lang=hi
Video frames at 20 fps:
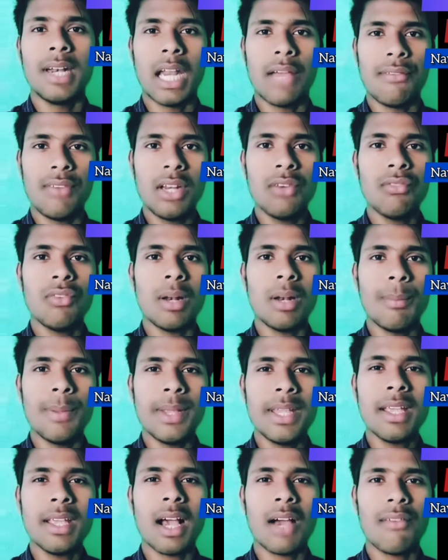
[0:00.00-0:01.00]
नवीन विल
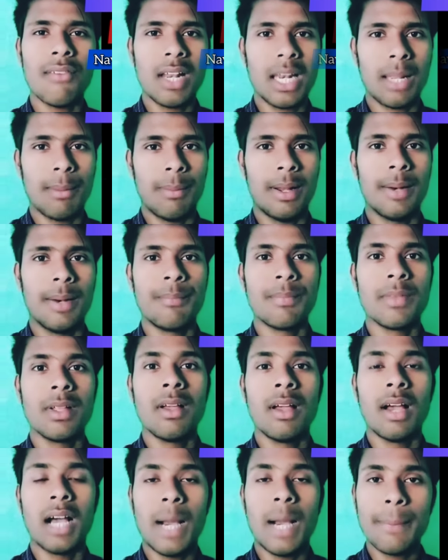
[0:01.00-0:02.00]
बी अवेलेबल
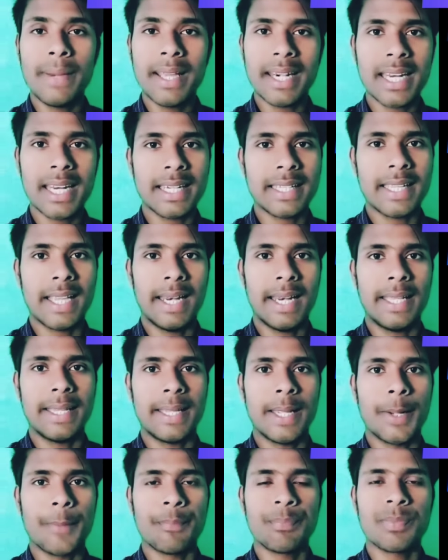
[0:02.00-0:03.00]
हम क्रिकेट
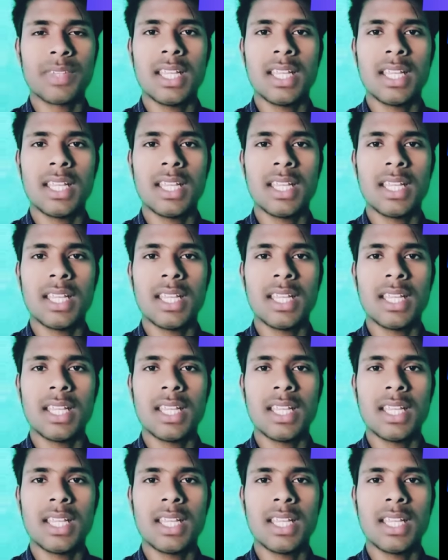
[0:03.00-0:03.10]
खेलेंगे